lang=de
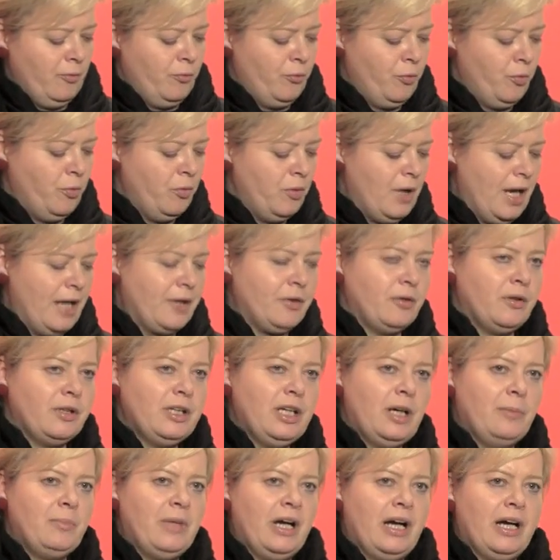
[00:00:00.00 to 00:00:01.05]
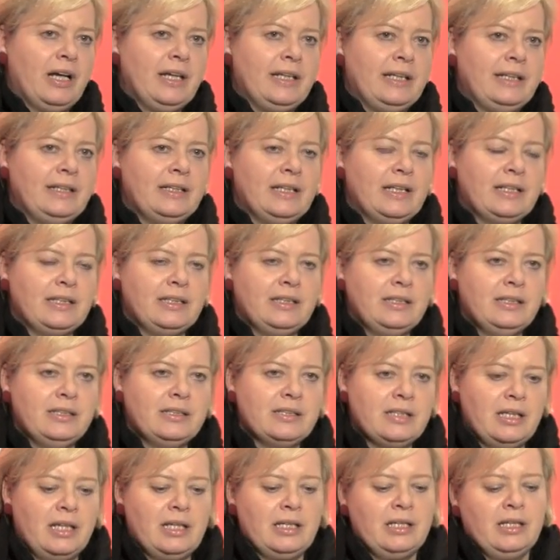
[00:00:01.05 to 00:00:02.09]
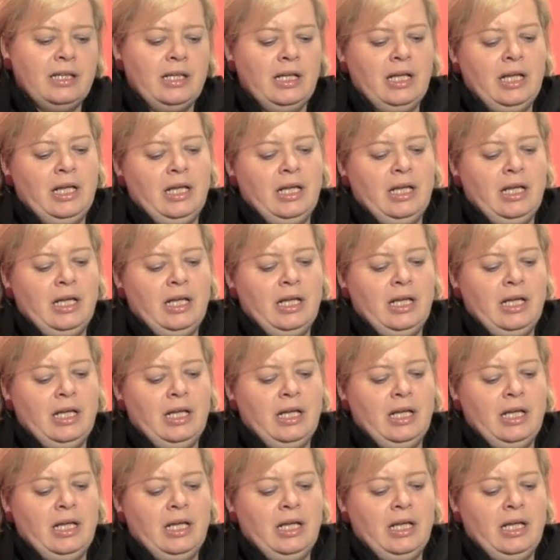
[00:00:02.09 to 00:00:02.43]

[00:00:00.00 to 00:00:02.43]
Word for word: wo erneuerbare Energien dann